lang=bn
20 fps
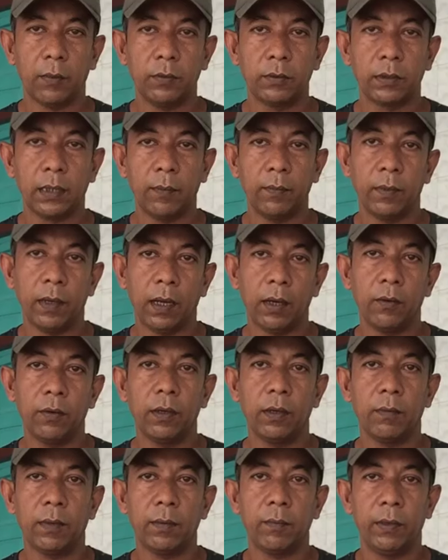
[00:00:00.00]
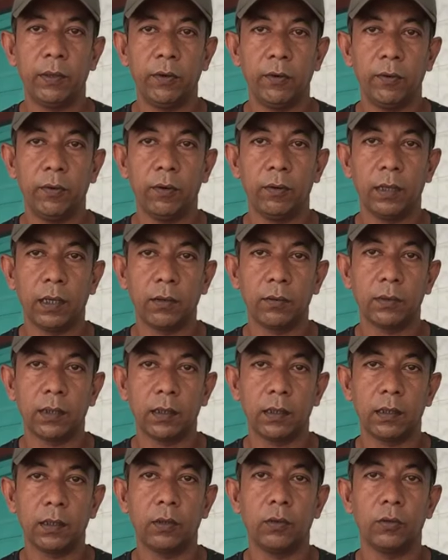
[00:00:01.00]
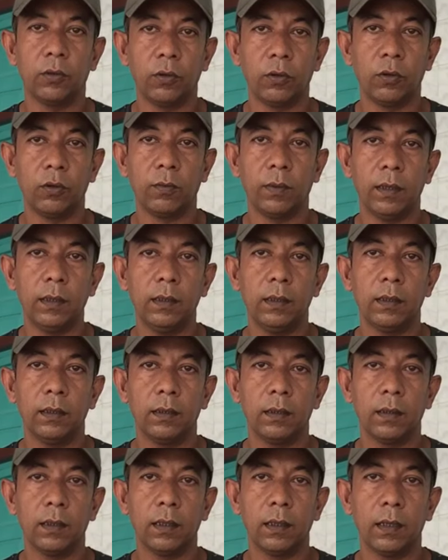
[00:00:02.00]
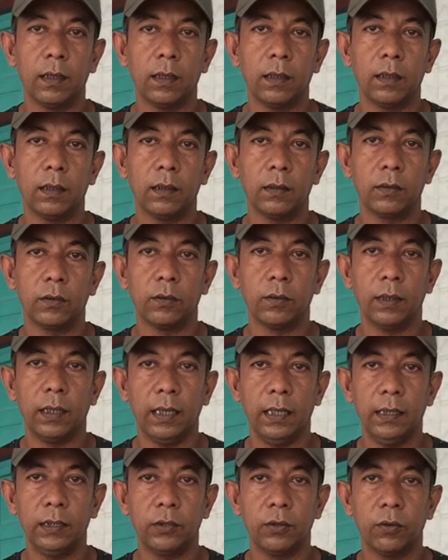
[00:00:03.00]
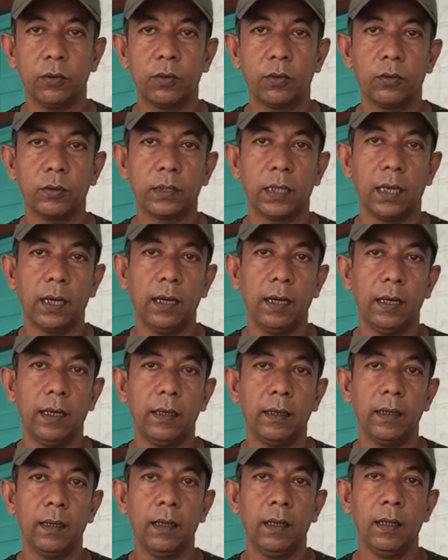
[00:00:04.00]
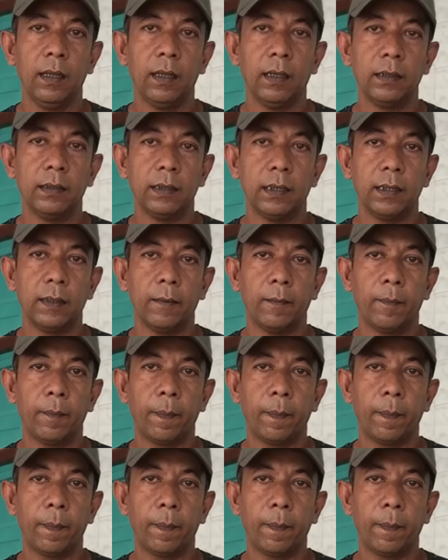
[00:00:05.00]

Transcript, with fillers: সাবস্ক্রাইব না করে আমার ভিডিওগুলো দেখো তাদেরকেও ধন্যবাদ তো এই ছোট্ট চ্যানেলের যে